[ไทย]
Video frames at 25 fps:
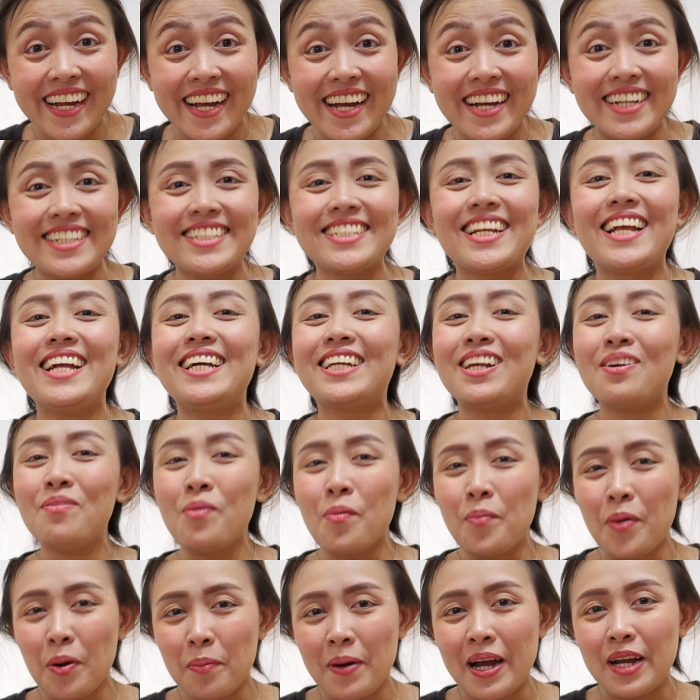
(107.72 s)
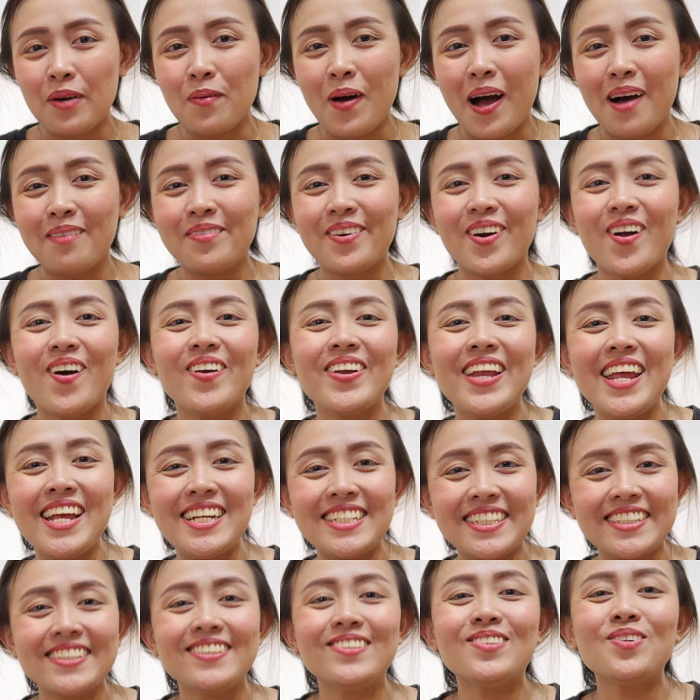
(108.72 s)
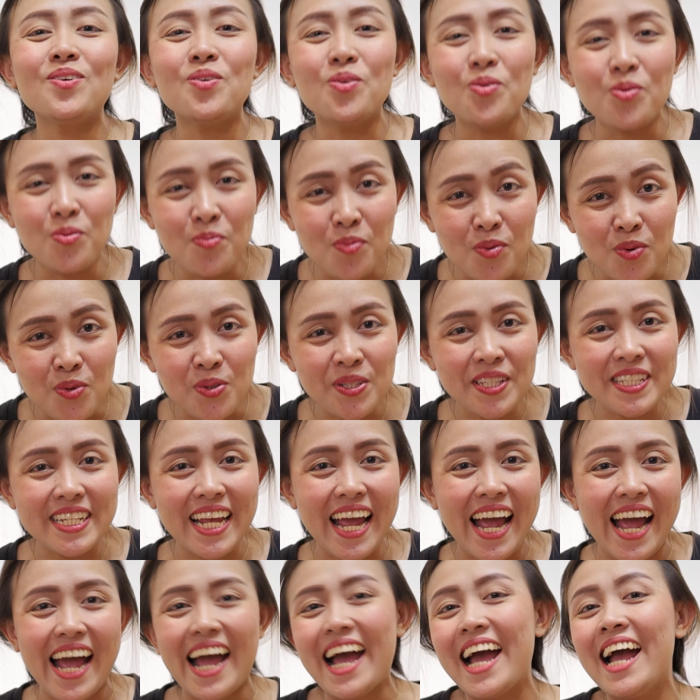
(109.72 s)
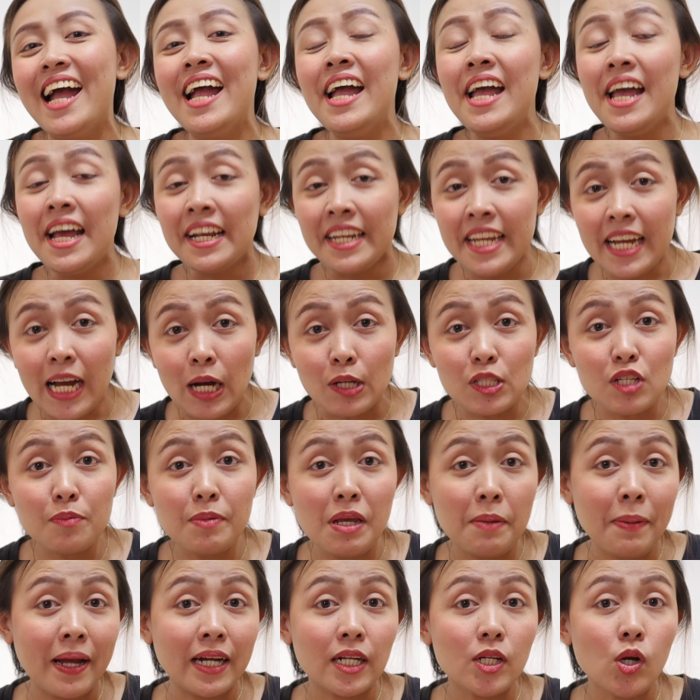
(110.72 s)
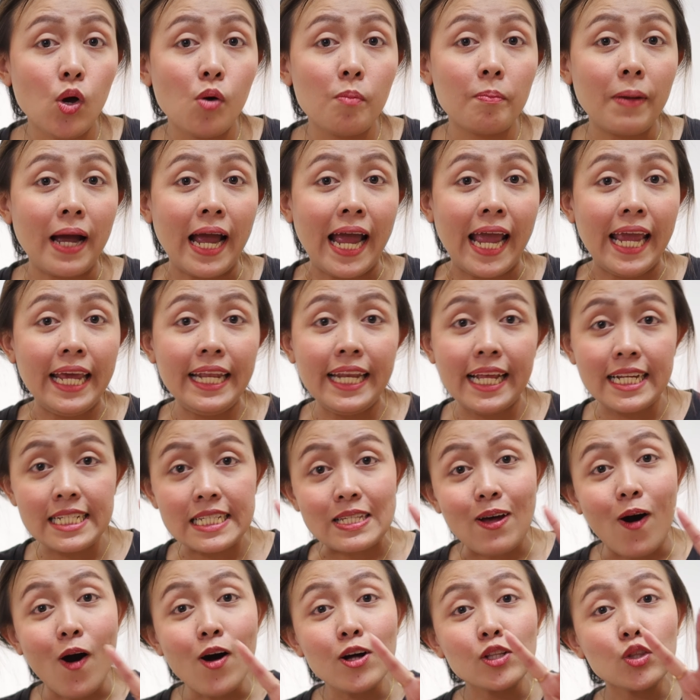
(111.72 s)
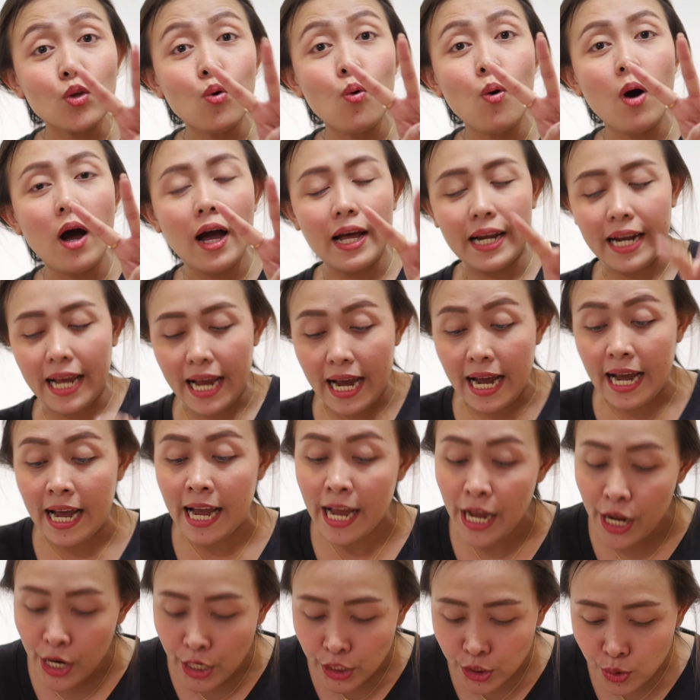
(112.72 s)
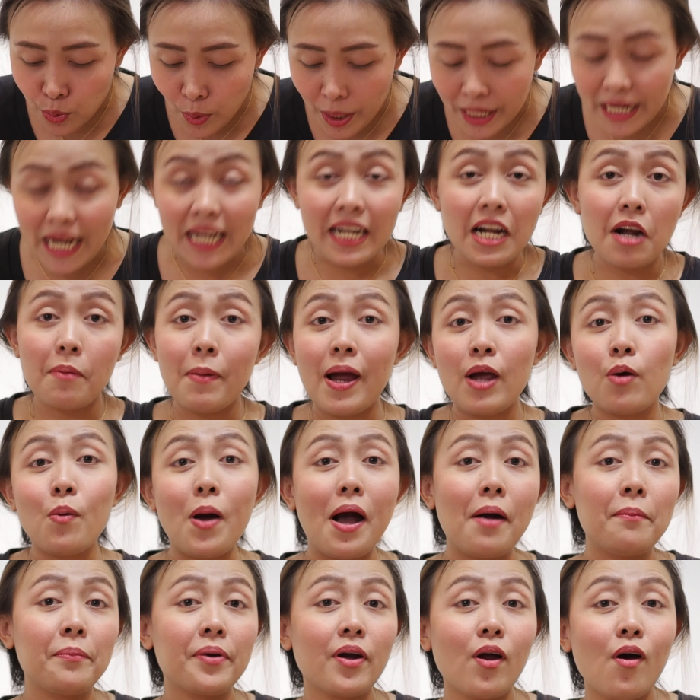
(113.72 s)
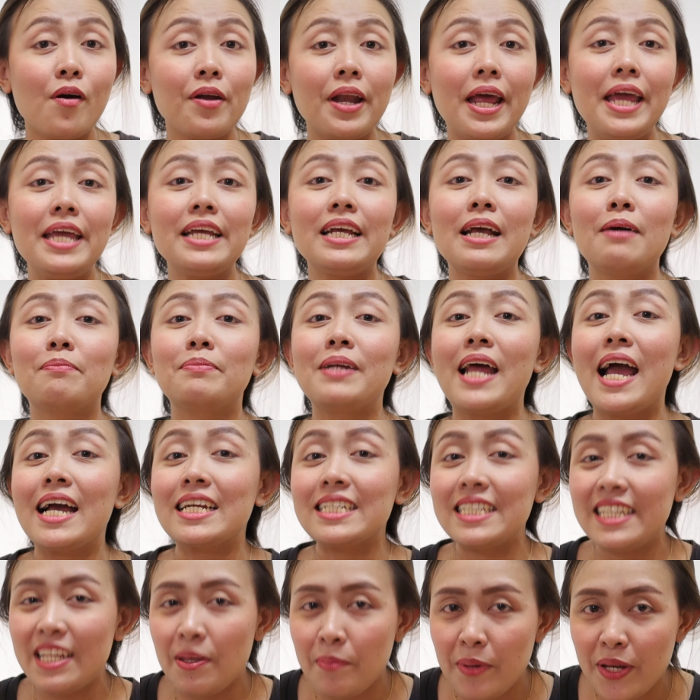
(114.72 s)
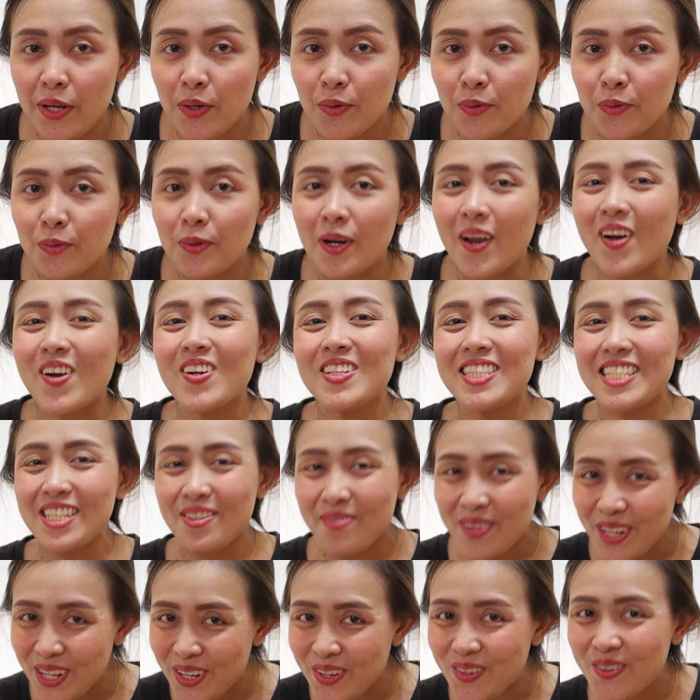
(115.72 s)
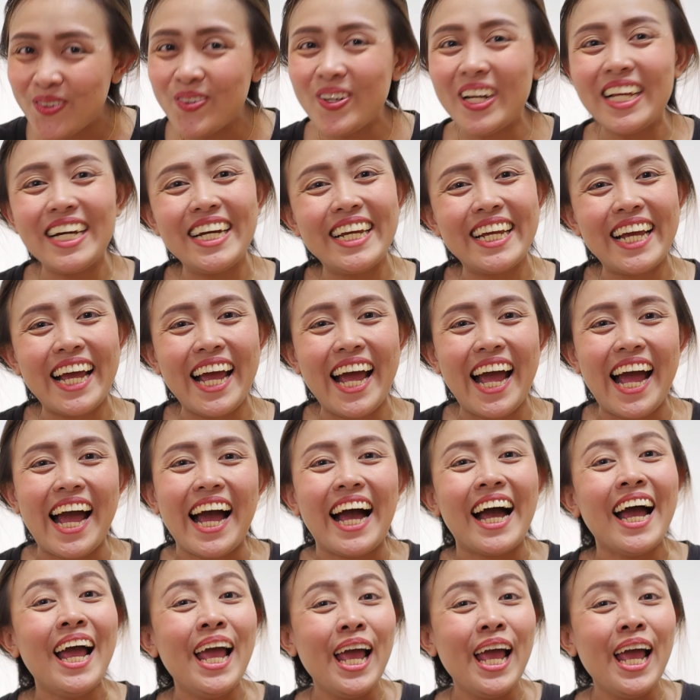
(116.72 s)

นะคะ ใช้ระบบระบายความร้อน Acer Cool Boost ค่ะ ที่เขาจะมีพัดลมมาให้เนี่ยสตัวนะคะ ช่วยกันระบายความร้อนให้กับทั้ง CPU แล้วก็ GPU เลยค่ะ